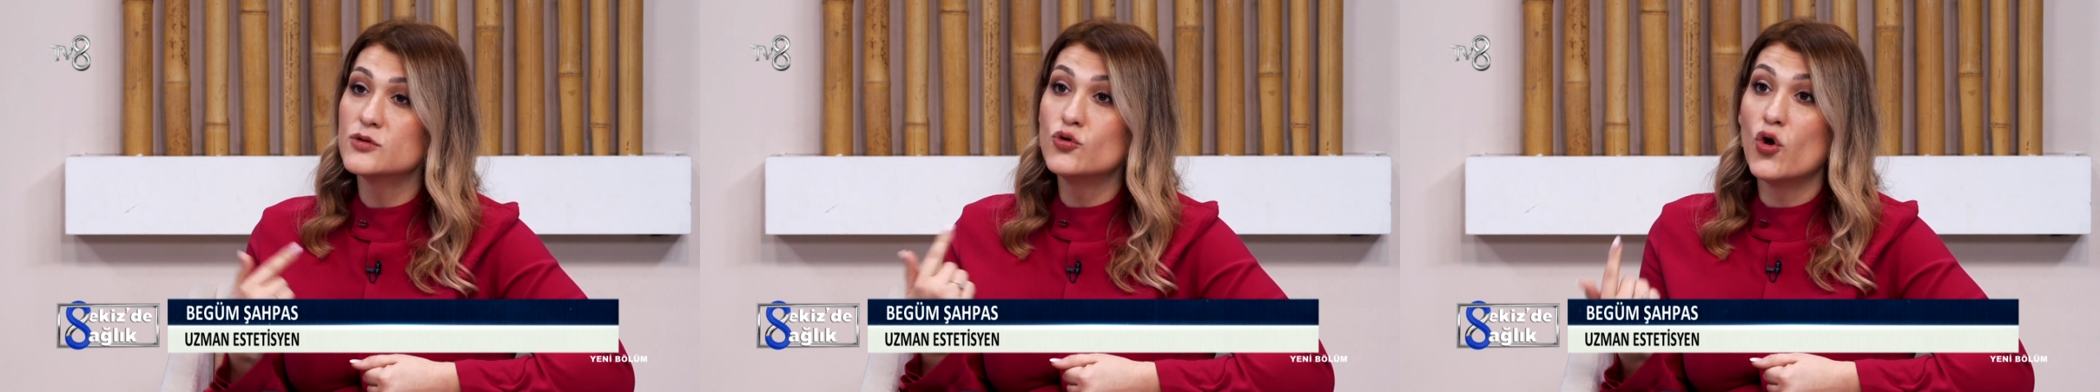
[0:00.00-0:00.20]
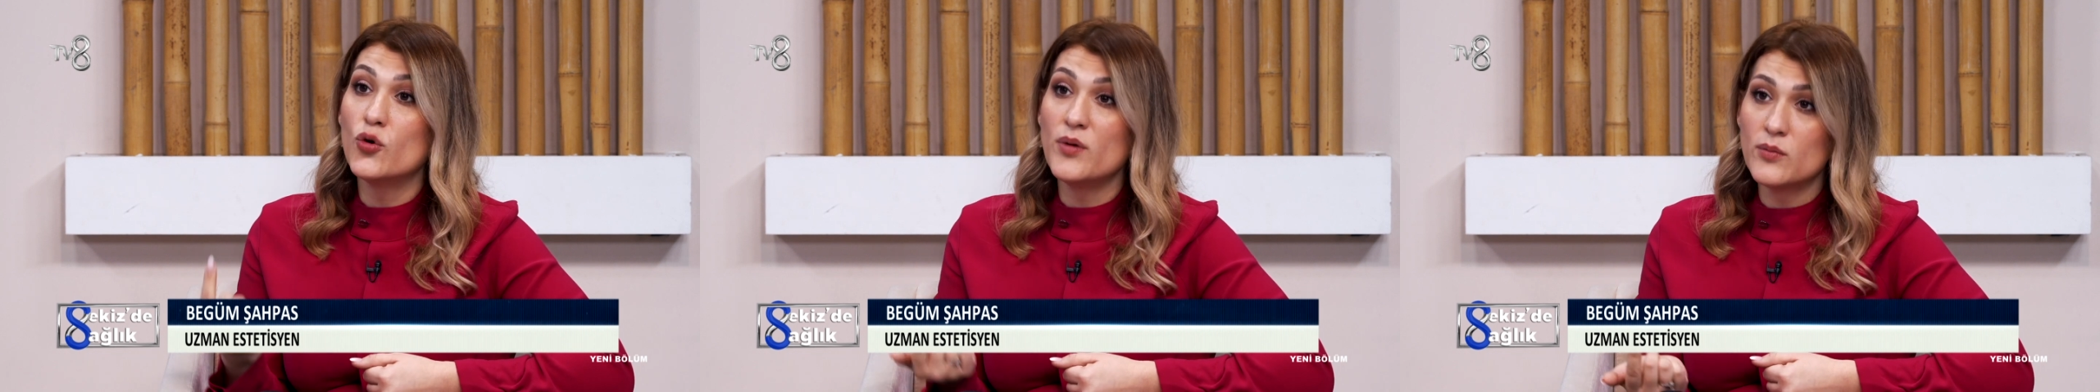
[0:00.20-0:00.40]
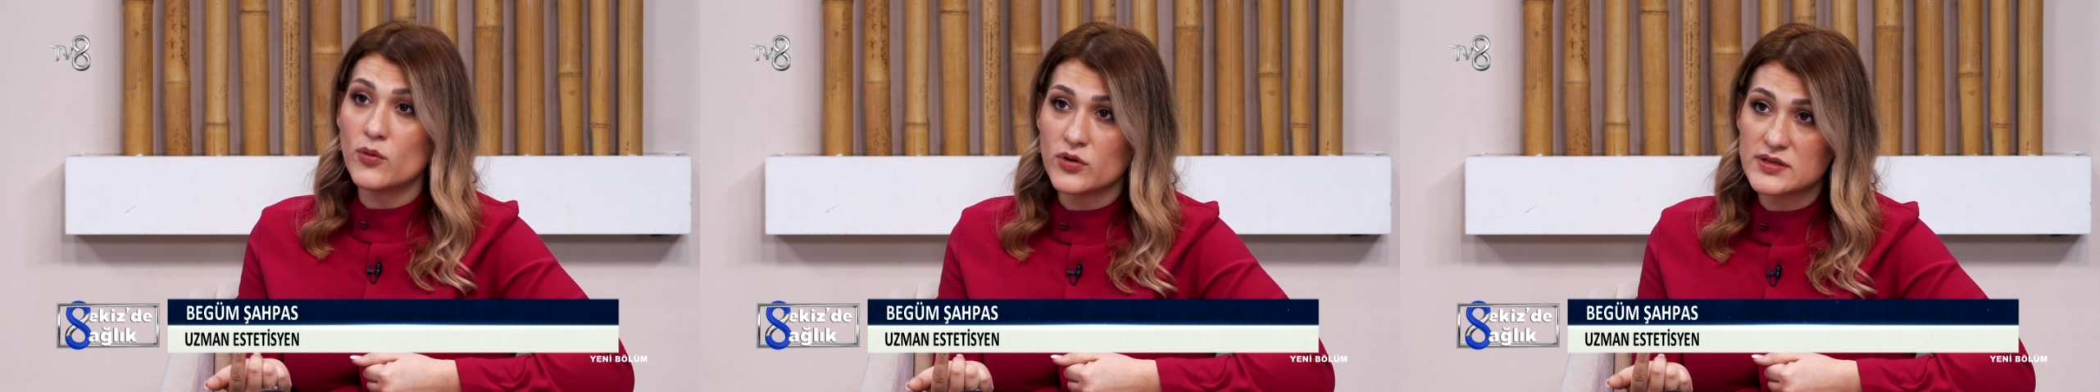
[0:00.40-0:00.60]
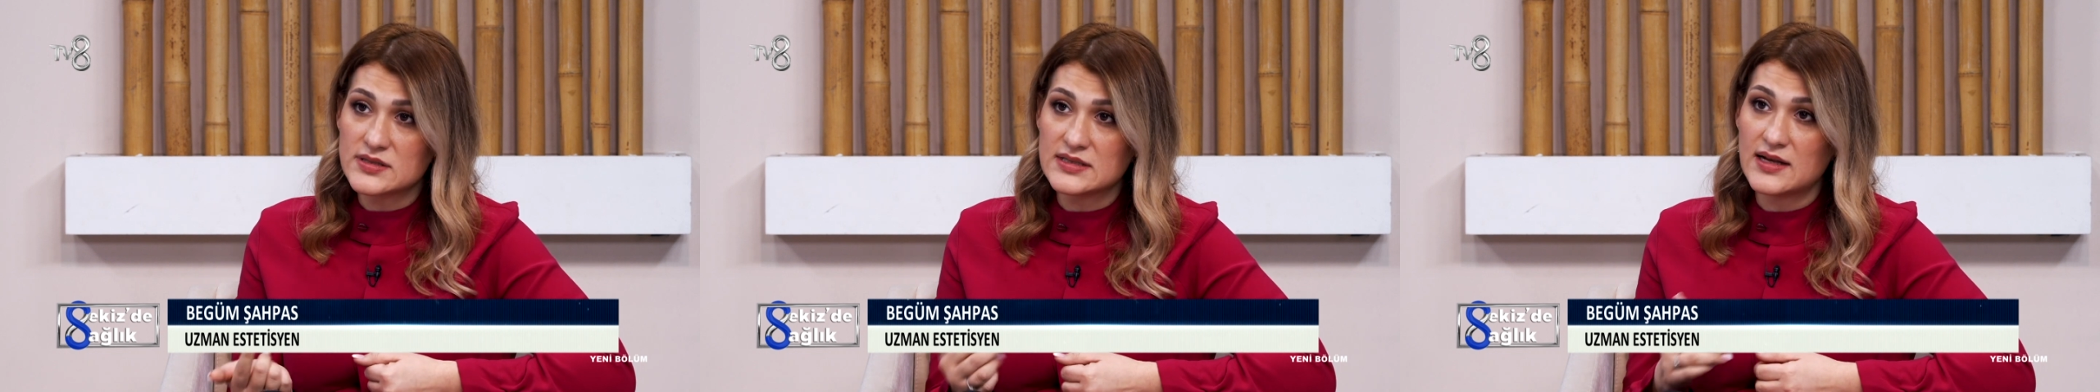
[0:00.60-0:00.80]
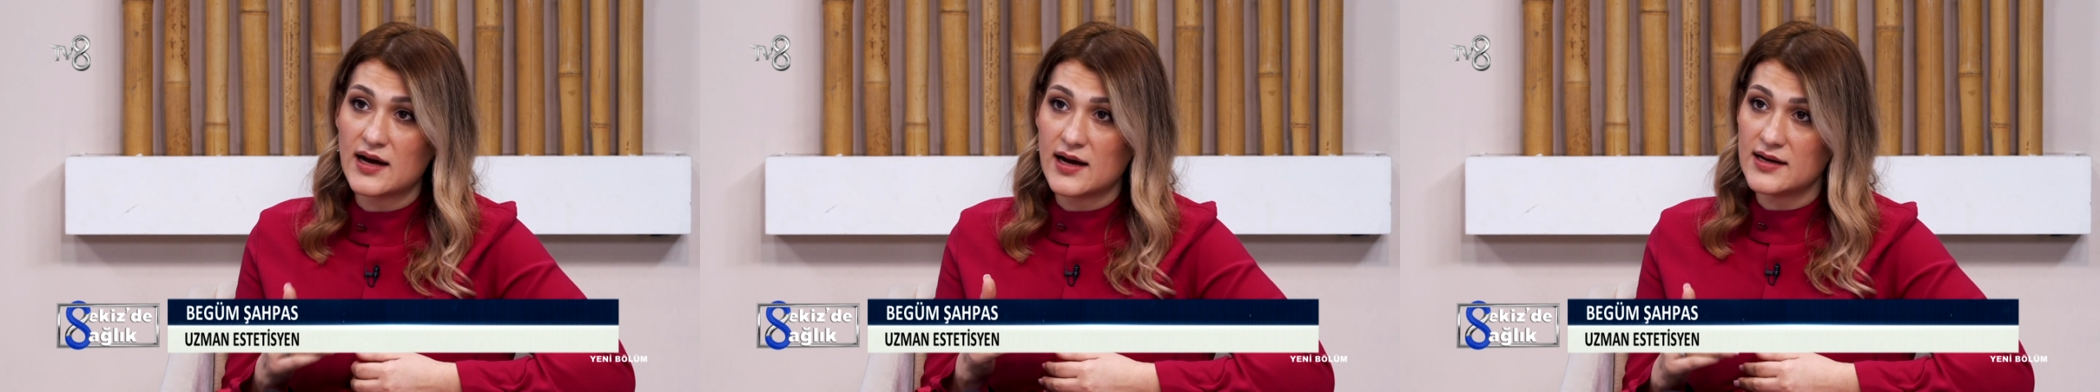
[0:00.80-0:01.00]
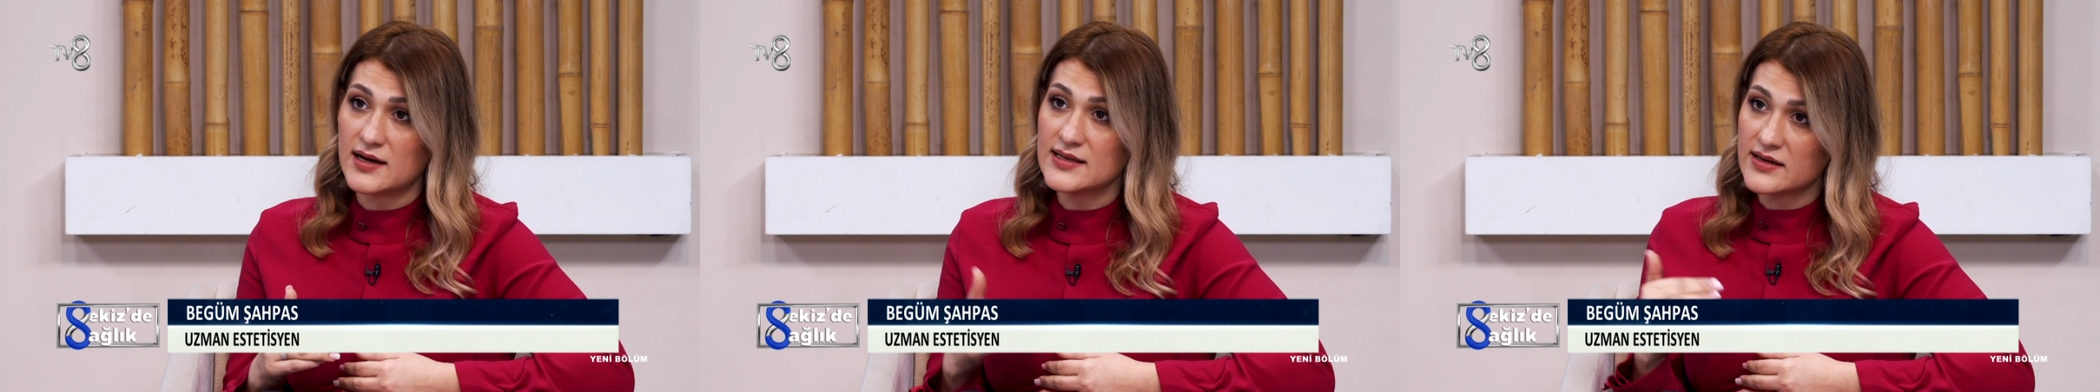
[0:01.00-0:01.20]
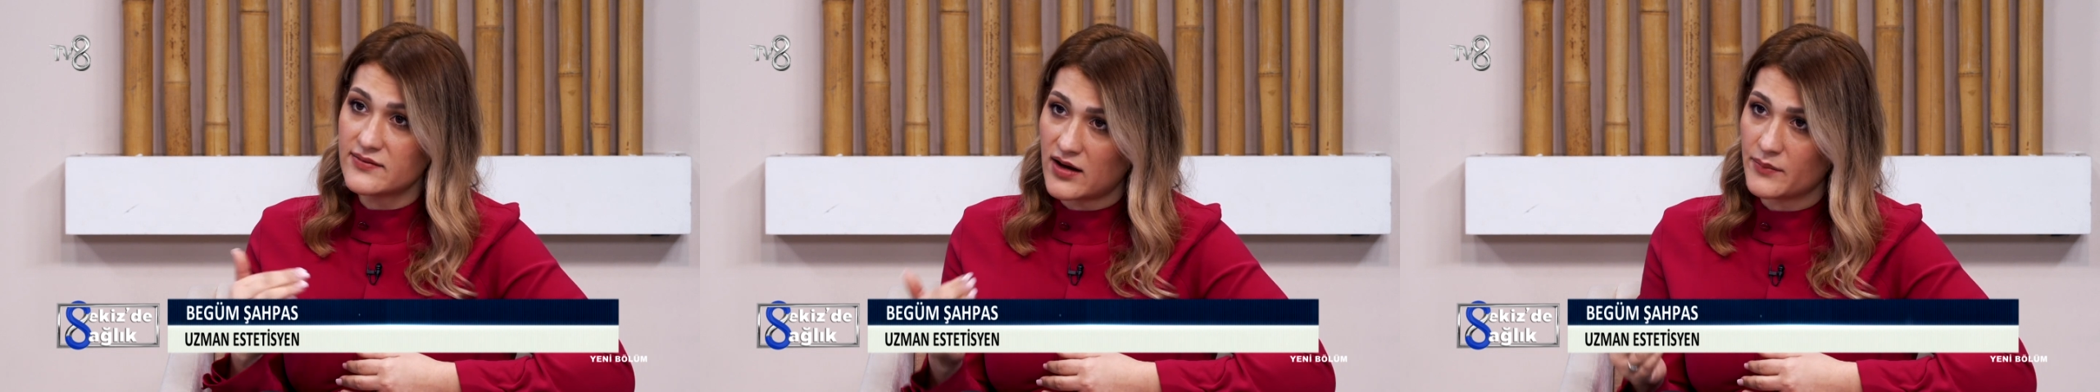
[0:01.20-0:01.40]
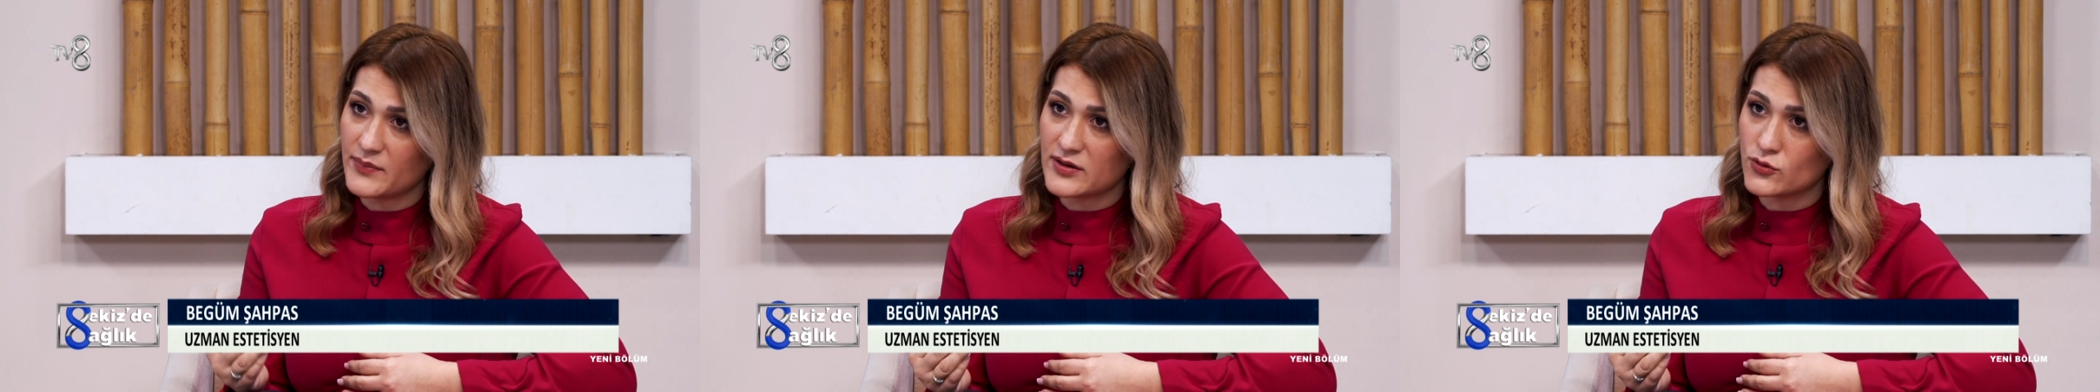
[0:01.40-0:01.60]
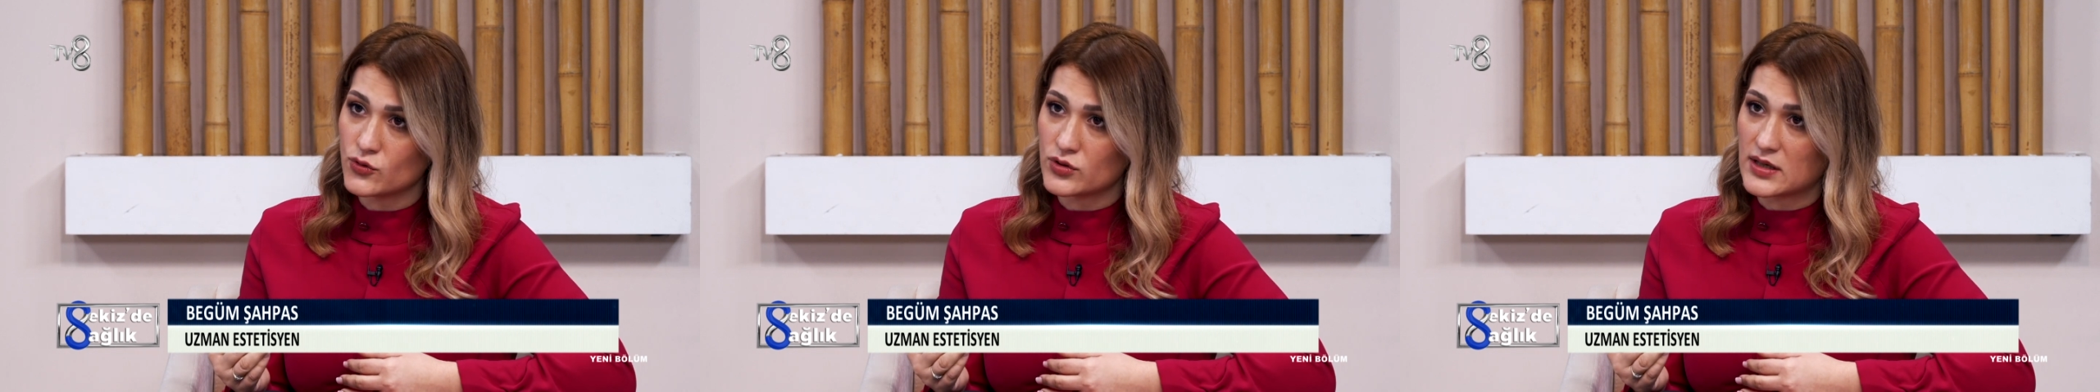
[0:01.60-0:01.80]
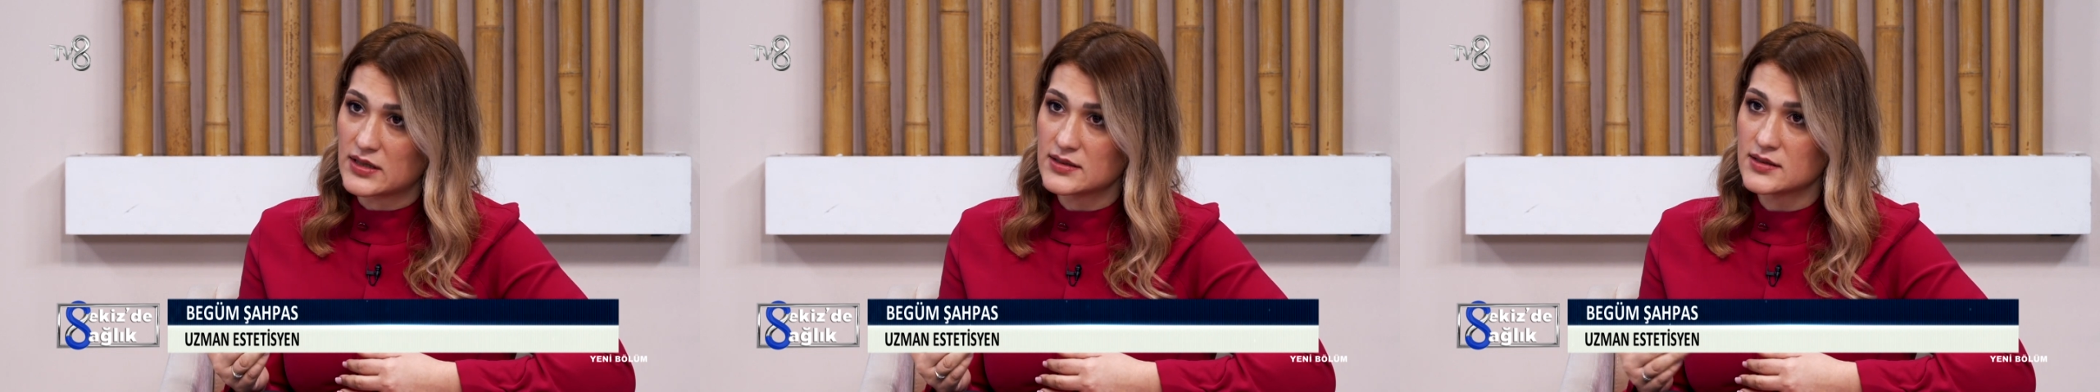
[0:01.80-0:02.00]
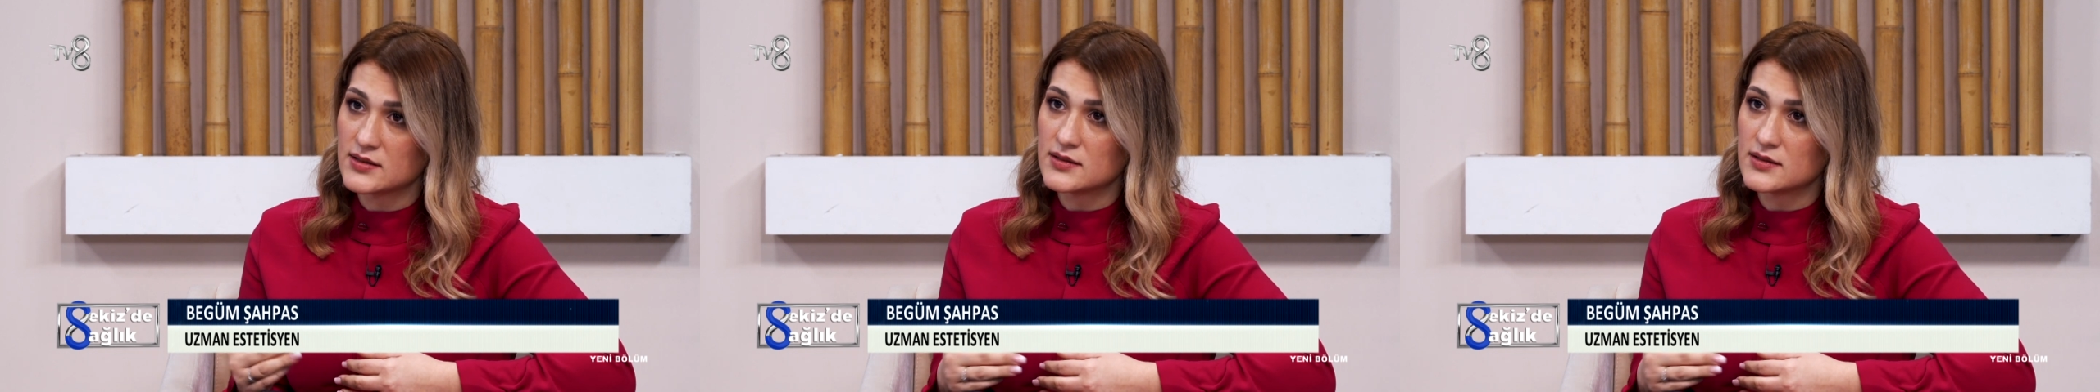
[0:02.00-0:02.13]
dövme boyasıyla hala devam ediyorlar.